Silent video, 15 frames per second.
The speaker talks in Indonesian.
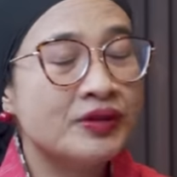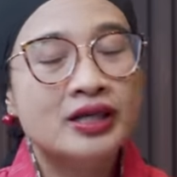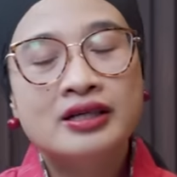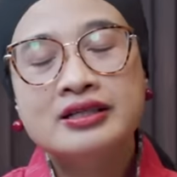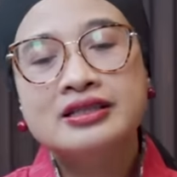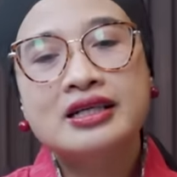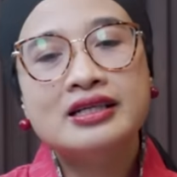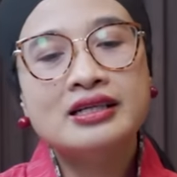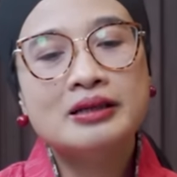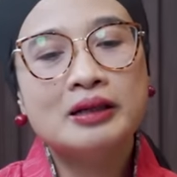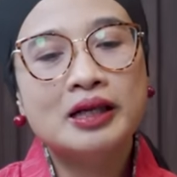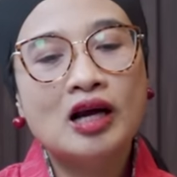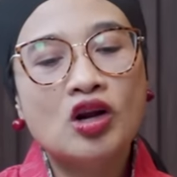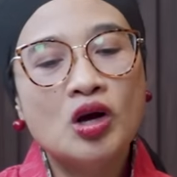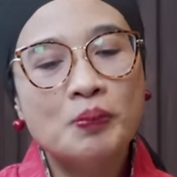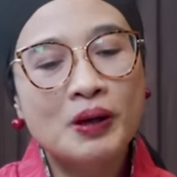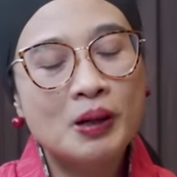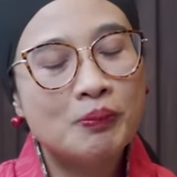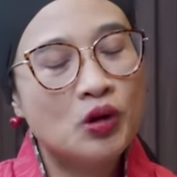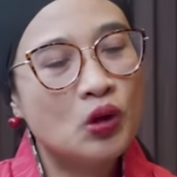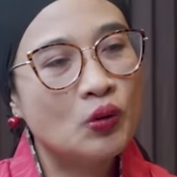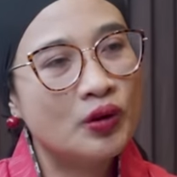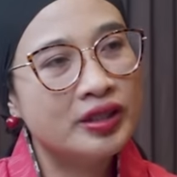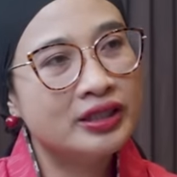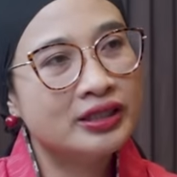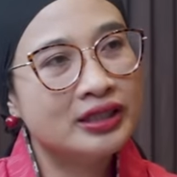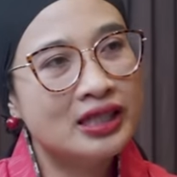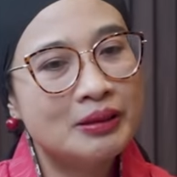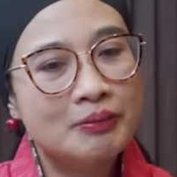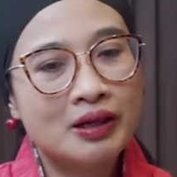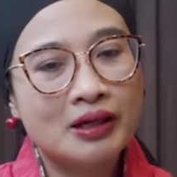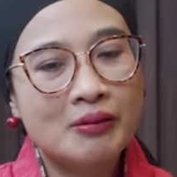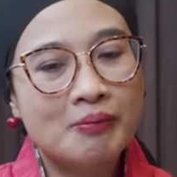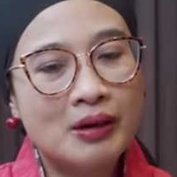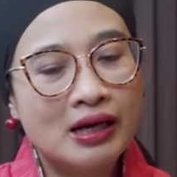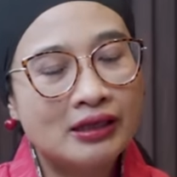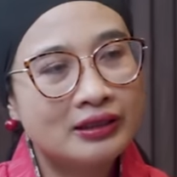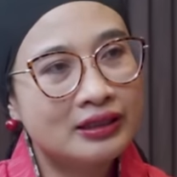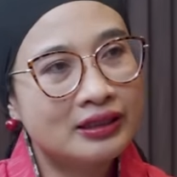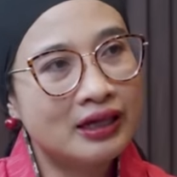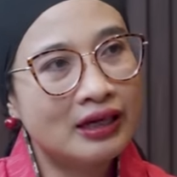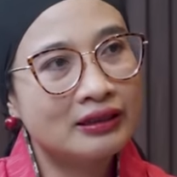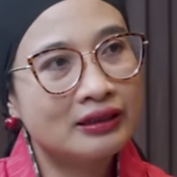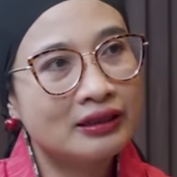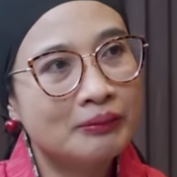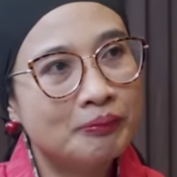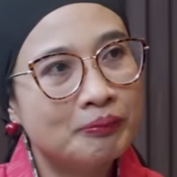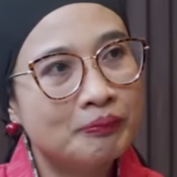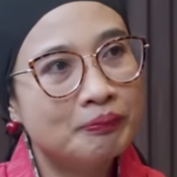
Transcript: Okay. Jadi kalau Prabowo ingin mengembalikan